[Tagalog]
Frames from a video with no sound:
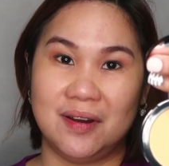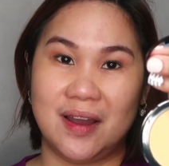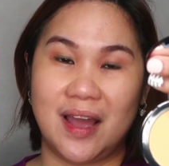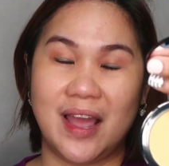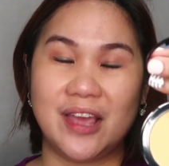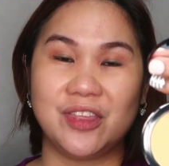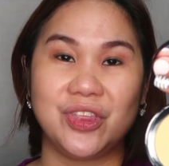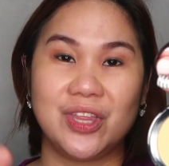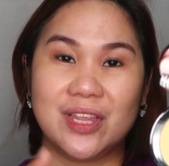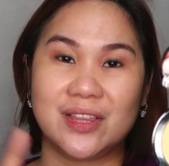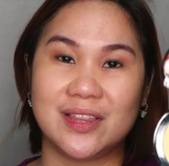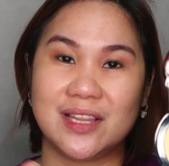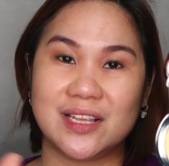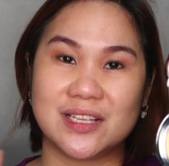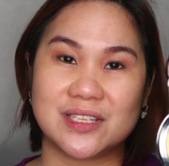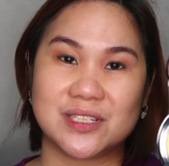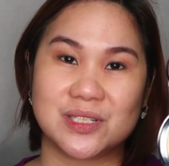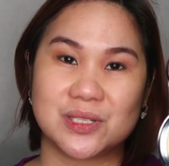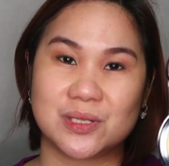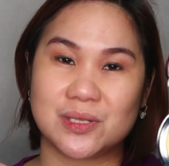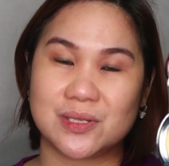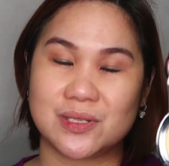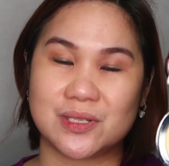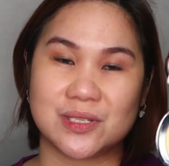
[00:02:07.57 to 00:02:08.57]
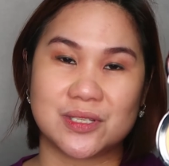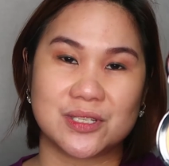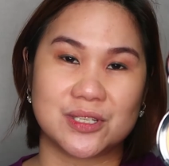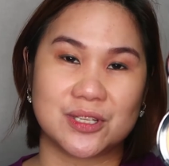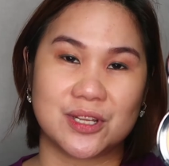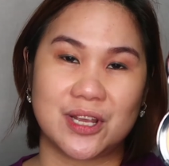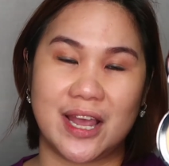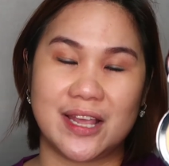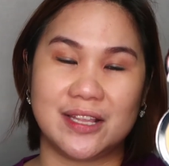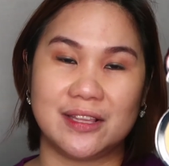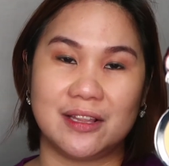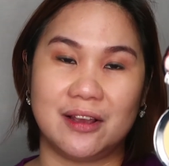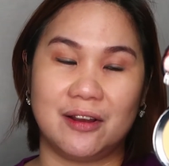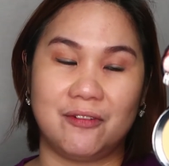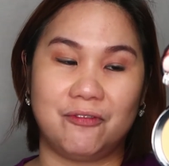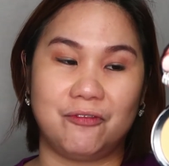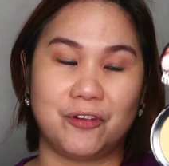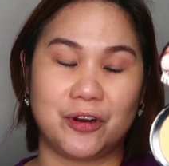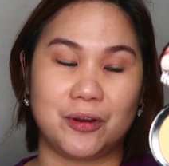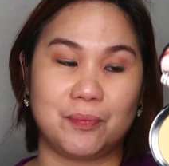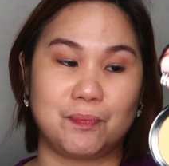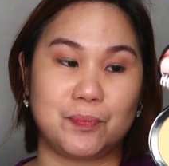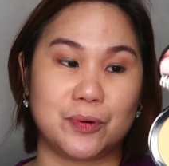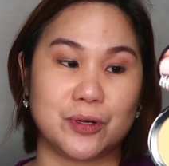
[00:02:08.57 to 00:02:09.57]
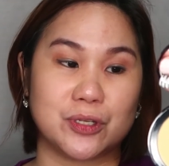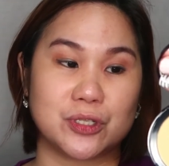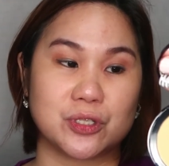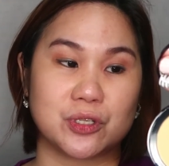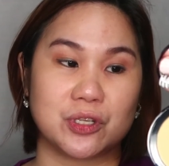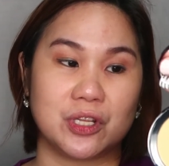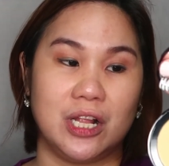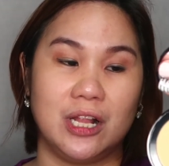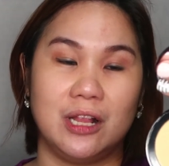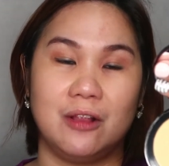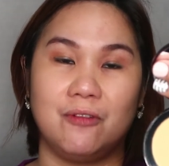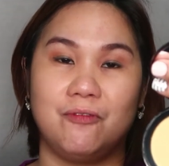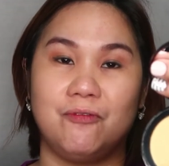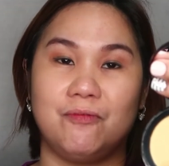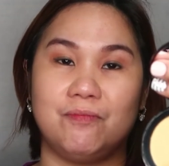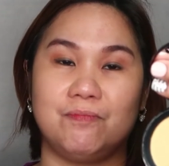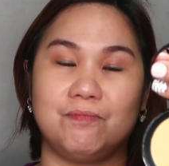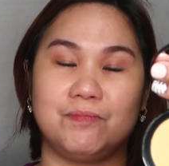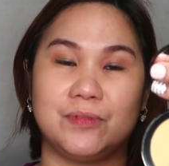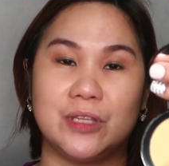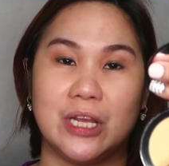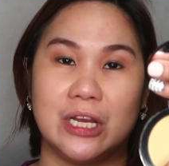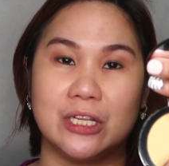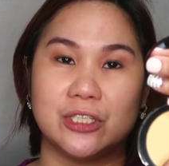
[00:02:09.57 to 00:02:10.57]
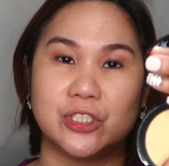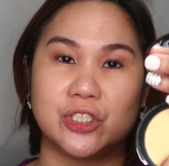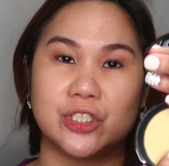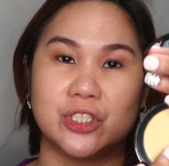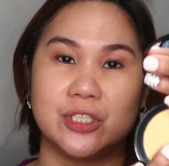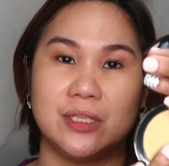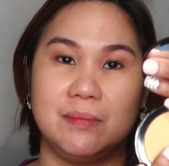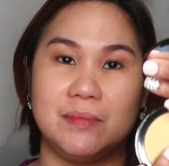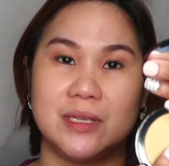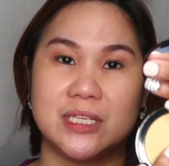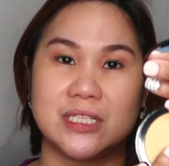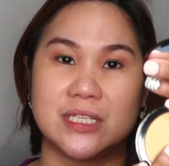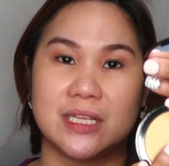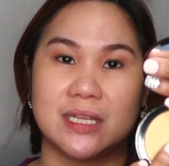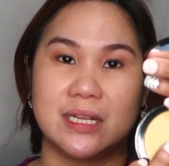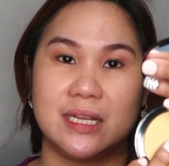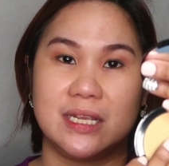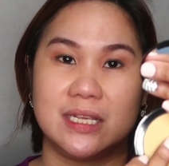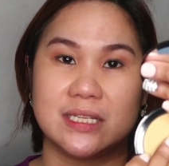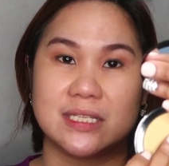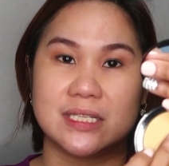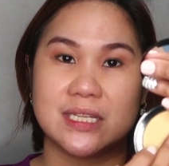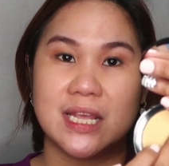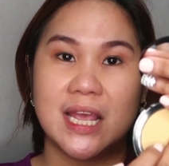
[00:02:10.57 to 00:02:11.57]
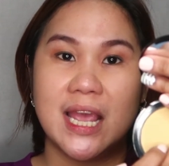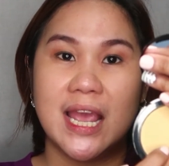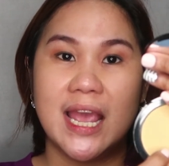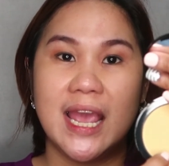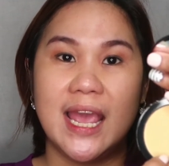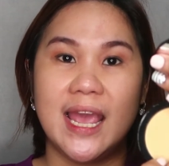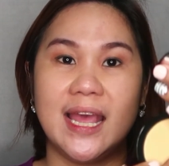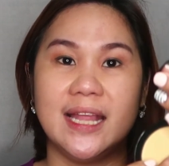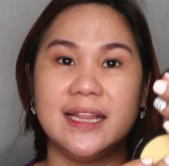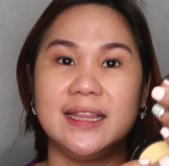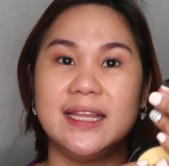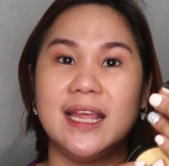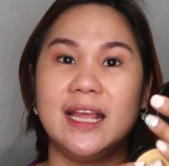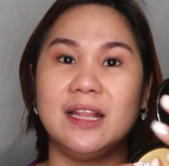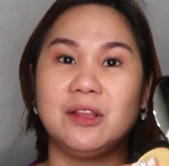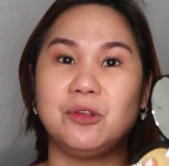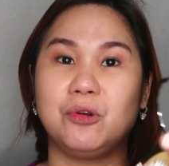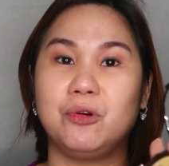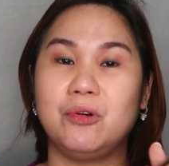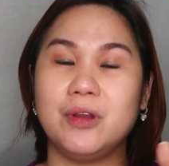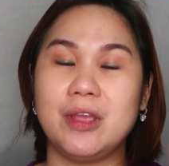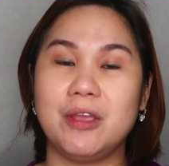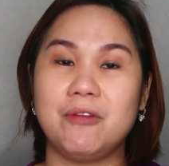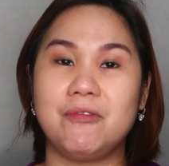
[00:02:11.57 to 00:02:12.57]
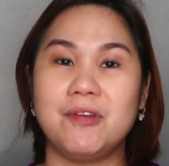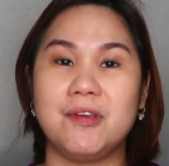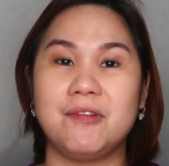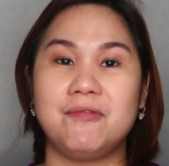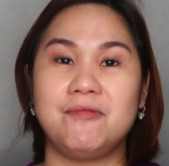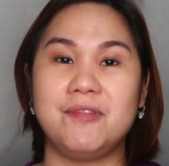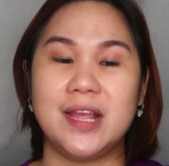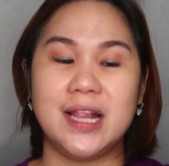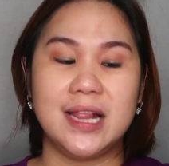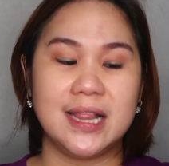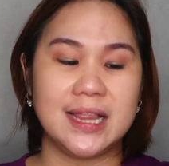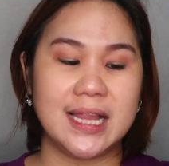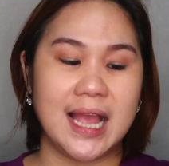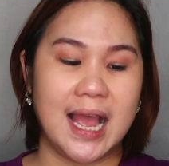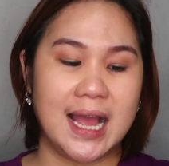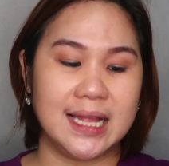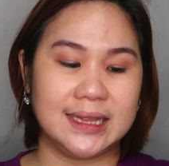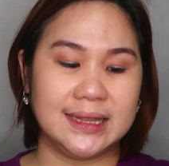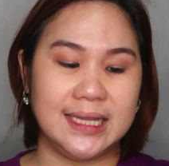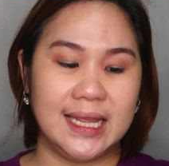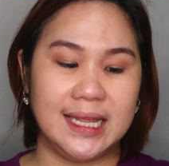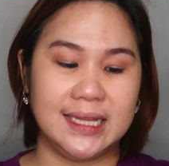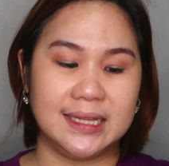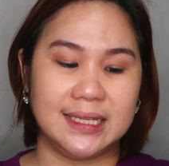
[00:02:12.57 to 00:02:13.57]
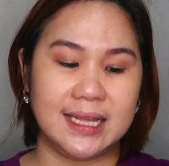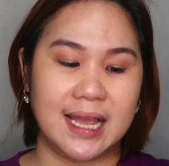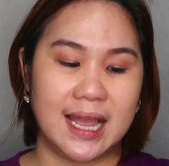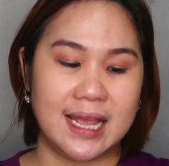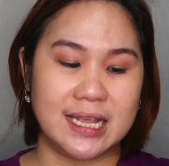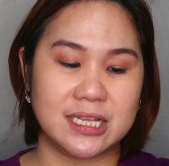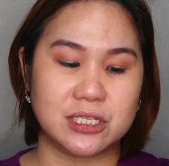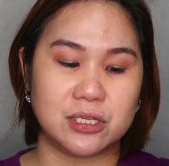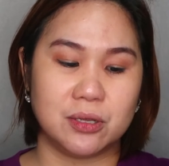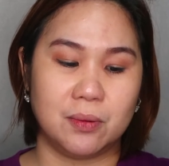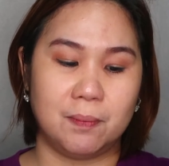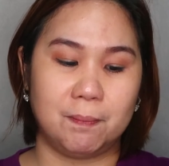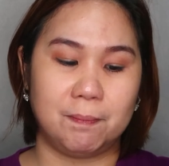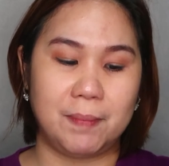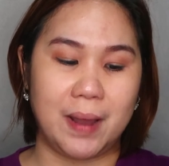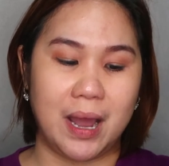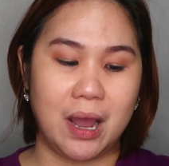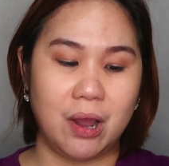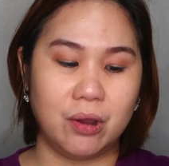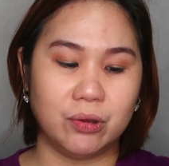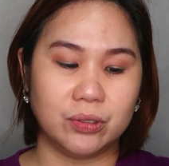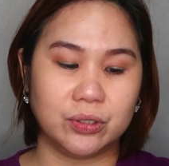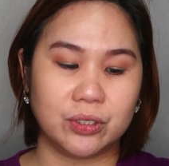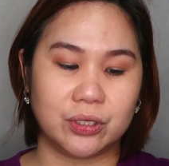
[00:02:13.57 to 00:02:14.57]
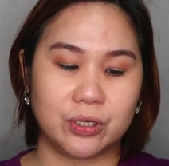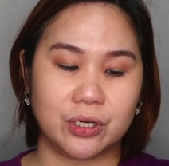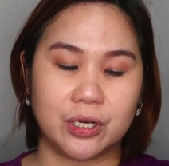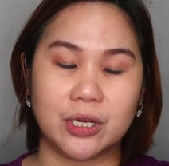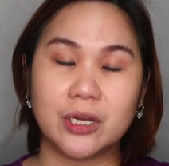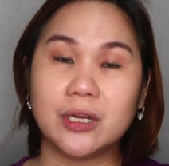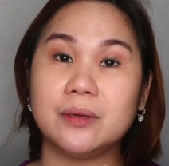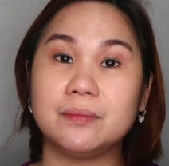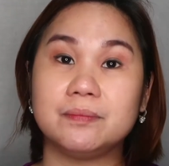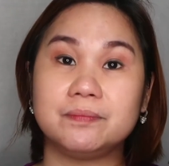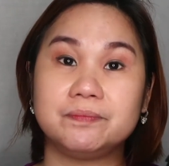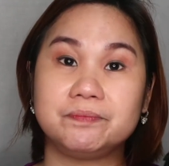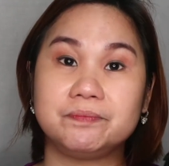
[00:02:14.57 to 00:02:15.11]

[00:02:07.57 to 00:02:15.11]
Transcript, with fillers: I think it's kind of for personal touch ni Miss Chris. And then, kung i-feel natin, guys, yung powder,